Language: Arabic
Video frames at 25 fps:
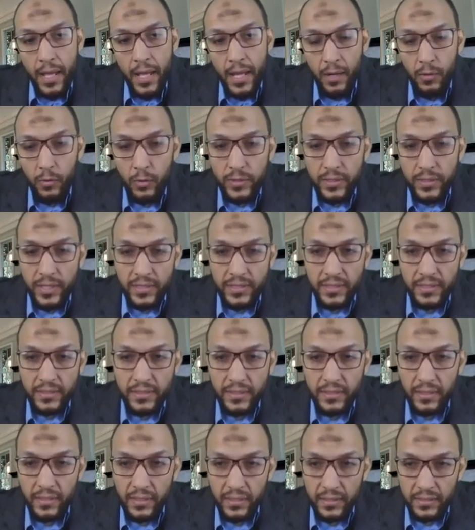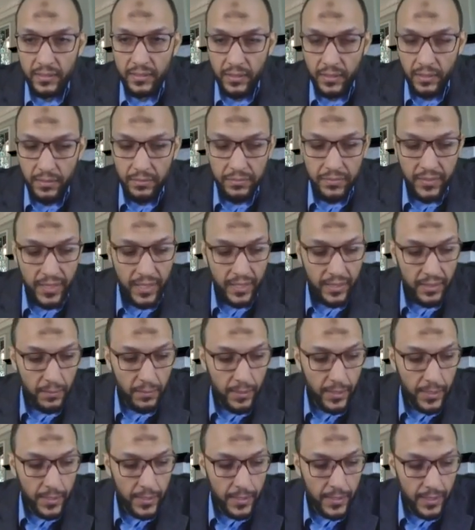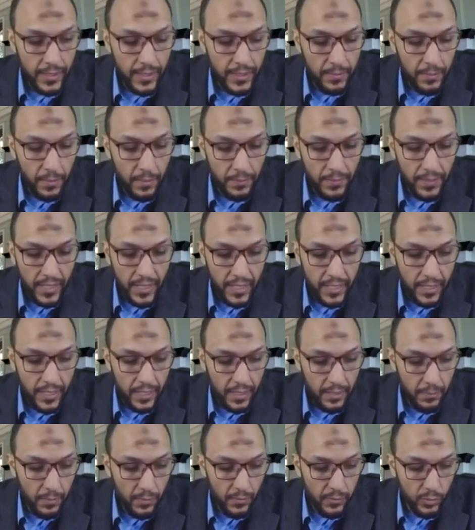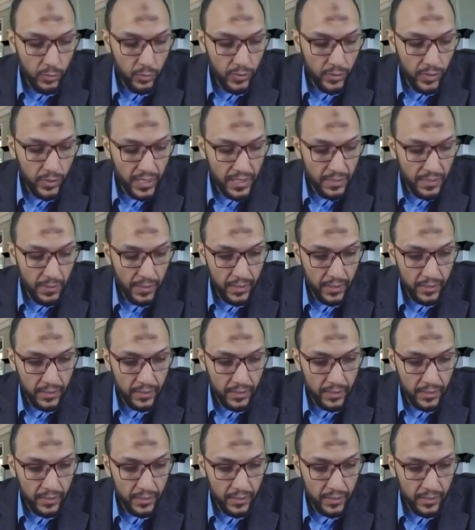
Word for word: او قدرت تتخطى فانا طبعا يعني مبدئيا انا المفروض ان انا اسمع